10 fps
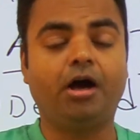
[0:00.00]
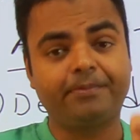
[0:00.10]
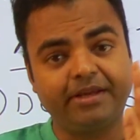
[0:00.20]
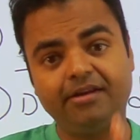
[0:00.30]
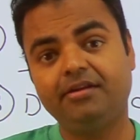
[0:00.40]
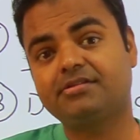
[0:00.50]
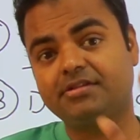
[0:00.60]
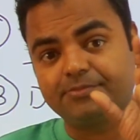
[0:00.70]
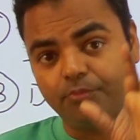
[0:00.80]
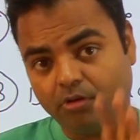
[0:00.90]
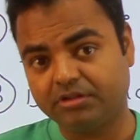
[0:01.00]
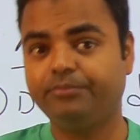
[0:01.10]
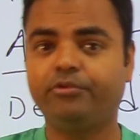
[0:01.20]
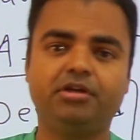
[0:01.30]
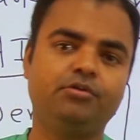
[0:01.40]
आपका एनालिसिस बहुत
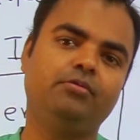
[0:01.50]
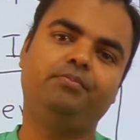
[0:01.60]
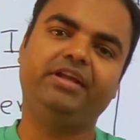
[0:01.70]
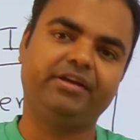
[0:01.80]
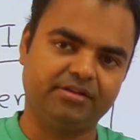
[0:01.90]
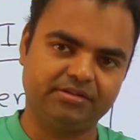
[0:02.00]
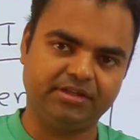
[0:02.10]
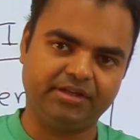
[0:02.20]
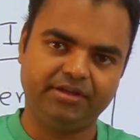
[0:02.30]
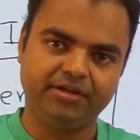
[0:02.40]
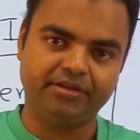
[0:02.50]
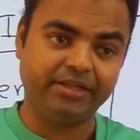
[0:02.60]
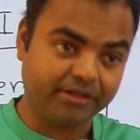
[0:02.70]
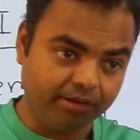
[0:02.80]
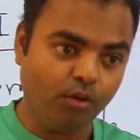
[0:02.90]
इंपॉर्टेंट रोल प्ले करता है
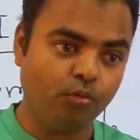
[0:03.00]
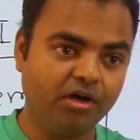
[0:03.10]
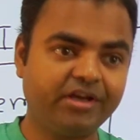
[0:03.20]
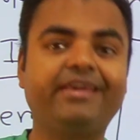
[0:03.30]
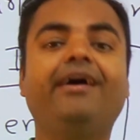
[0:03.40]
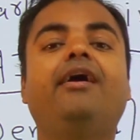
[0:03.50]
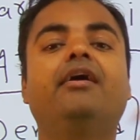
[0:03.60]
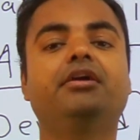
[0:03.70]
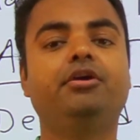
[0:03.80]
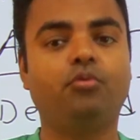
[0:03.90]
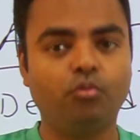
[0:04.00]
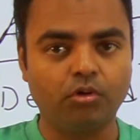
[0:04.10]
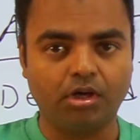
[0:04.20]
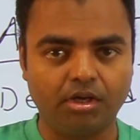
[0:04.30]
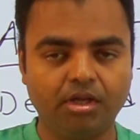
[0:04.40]
देखना होगा क्या आगे
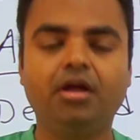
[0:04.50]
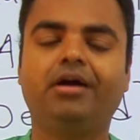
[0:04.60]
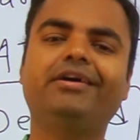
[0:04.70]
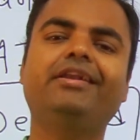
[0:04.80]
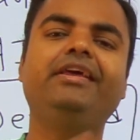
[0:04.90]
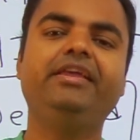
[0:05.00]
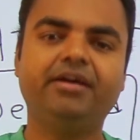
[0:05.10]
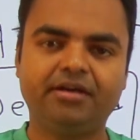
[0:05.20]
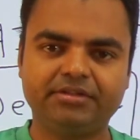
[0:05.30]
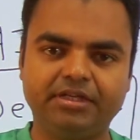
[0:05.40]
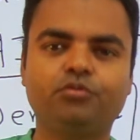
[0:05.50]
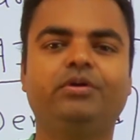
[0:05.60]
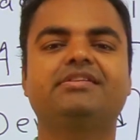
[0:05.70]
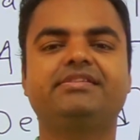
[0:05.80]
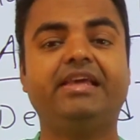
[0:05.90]
होगा अगर नहीं आता है तो
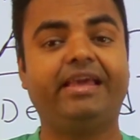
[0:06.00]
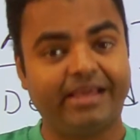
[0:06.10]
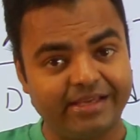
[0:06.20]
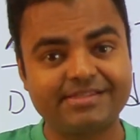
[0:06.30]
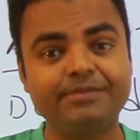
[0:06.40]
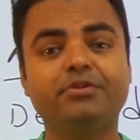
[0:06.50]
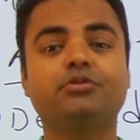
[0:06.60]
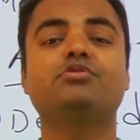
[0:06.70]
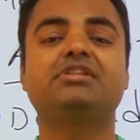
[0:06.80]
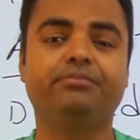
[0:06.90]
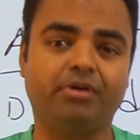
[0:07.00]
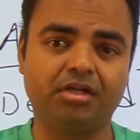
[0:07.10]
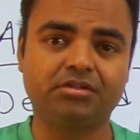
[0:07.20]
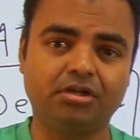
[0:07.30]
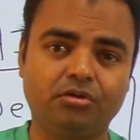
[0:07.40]
ऐसे ऐसे बंदों से
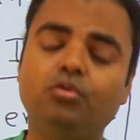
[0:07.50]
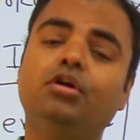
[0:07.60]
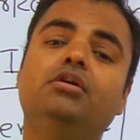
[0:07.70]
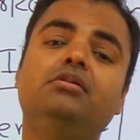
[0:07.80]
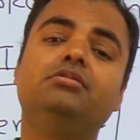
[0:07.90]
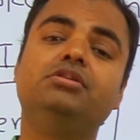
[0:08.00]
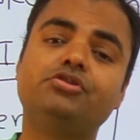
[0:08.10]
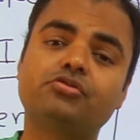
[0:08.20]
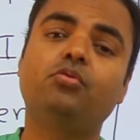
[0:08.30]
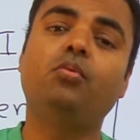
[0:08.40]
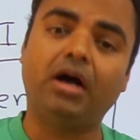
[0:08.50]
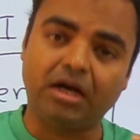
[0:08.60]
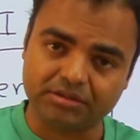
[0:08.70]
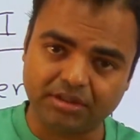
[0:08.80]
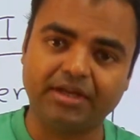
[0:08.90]
बात करो जिसको
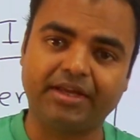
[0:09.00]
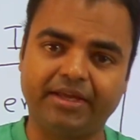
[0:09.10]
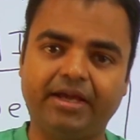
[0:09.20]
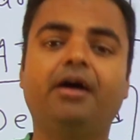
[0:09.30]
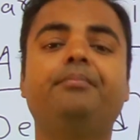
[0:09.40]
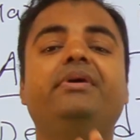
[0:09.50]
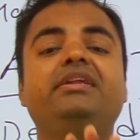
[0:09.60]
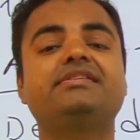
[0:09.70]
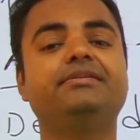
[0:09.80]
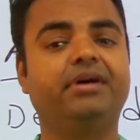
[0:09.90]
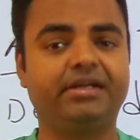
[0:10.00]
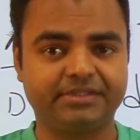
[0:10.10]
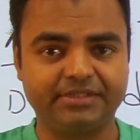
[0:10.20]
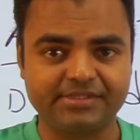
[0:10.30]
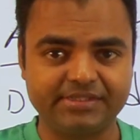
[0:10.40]
आता है आप मेरे से
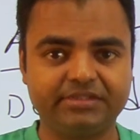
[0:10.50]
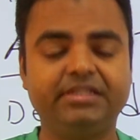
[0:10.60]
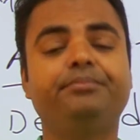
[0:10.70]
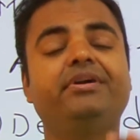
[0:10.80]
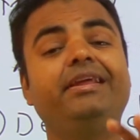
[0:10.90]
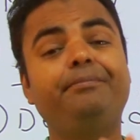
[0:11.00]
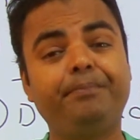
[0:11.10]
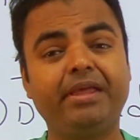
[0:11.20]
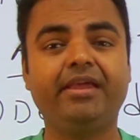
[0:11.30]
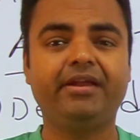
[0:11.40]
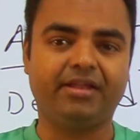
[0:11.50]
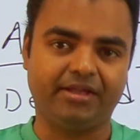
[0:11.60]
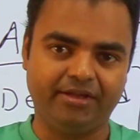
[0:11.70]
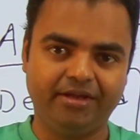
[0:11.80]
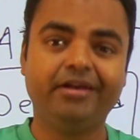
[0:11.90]
बात कर सकते हैं बट ये पेड
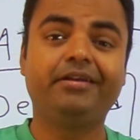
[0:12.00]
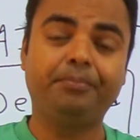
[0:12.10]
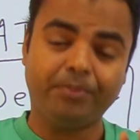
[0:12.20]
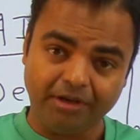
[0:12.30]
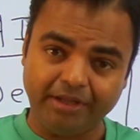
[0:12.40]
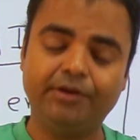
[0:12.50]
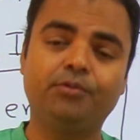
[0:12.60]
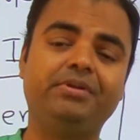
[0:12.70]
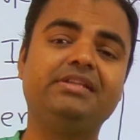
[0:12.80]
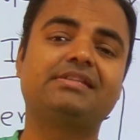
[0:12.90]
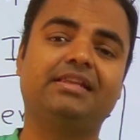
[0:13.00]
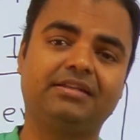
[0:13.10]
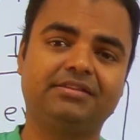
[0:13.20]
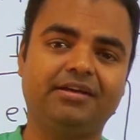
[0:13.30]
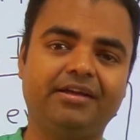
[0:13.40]
है ट्रिपल नाइन रुपीज़
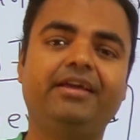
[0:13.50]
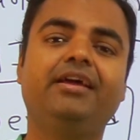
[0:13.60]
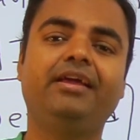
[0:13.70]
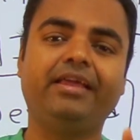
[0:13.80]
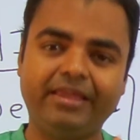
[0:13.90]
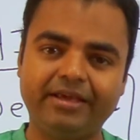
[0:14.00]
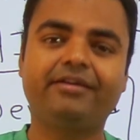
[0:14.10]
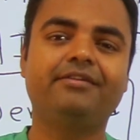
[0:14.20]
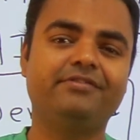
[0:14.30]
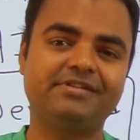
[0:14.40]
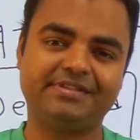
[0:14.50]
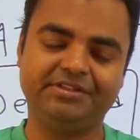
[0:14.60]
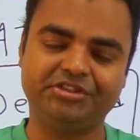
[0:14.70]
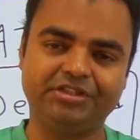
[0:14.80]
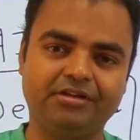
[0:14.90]
लगता है एक
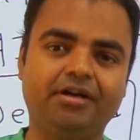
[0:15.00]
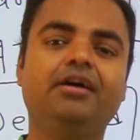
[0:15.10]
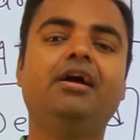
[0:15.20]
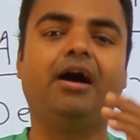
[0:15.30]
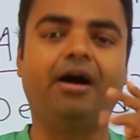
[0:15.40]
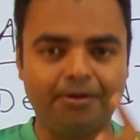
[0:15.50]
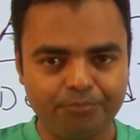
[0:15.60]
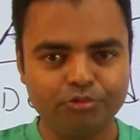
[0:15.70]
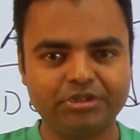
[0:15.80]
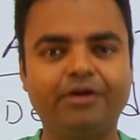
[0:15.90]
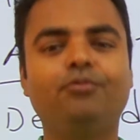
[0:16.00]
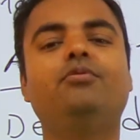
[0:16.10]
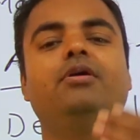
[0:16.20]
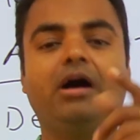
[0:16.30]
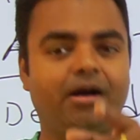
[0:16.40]
कन्वर्सेशन का आप होते
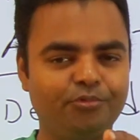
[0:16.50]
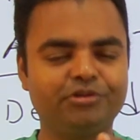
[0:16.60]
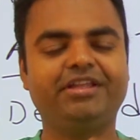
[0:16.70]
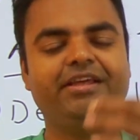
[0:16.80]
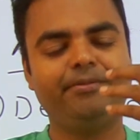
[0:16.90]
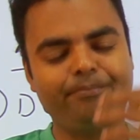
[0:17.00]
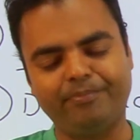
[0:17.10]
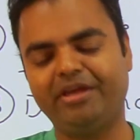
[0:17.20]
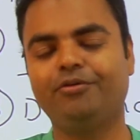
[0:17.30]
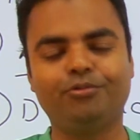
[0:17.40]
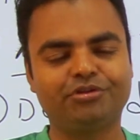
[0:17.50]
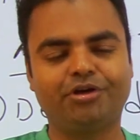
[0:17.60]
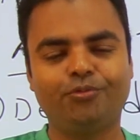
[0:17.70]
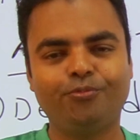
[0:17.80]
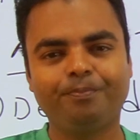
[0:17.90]
हूँ आप होते हैं मैं होता
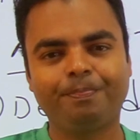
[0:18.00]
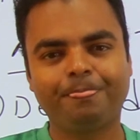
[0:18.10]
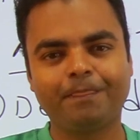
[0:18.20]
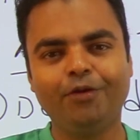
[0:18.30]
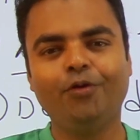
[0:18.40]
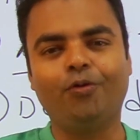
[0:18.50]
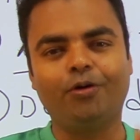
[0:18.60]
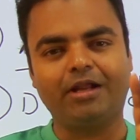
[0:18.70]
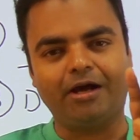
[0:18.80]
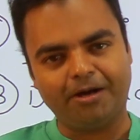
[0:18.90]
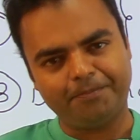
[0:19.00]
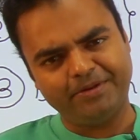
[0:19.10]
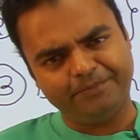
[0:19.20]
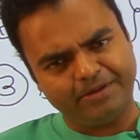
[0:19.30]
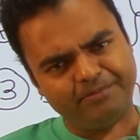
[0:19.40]
हूँ और आप
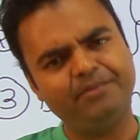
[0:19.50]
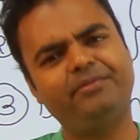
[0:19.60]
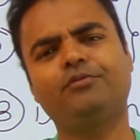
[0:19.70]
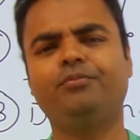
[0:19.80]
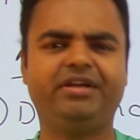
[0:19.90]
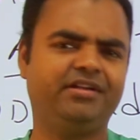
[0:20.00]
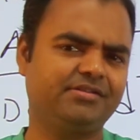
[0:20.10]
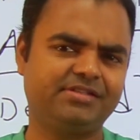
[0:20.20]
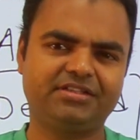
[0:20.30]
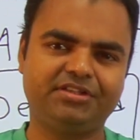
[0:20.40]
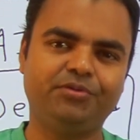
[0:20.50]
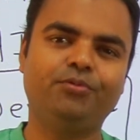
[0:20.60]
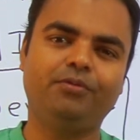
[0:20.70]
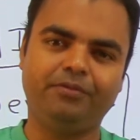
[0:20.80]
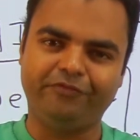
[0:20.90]
अपने फैमिली मेंबर को बैठा सकते
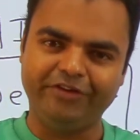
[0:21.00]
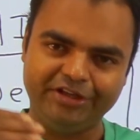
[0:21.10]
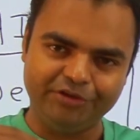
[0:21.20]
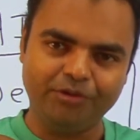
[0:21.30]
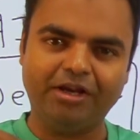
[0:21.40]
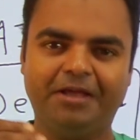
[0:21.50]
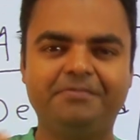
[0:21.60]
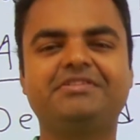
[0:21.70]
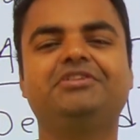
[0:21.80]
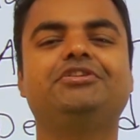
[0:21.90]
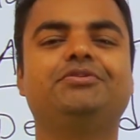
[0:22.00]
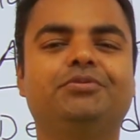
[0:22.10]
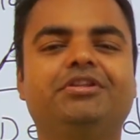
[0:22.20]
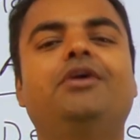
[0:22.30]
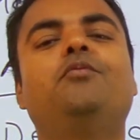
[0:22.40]
हो वीडियो लाइव सेशन
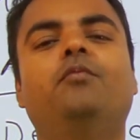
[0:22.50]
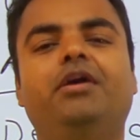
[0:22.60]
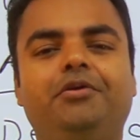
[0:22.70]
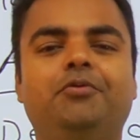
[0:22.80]
होता है वन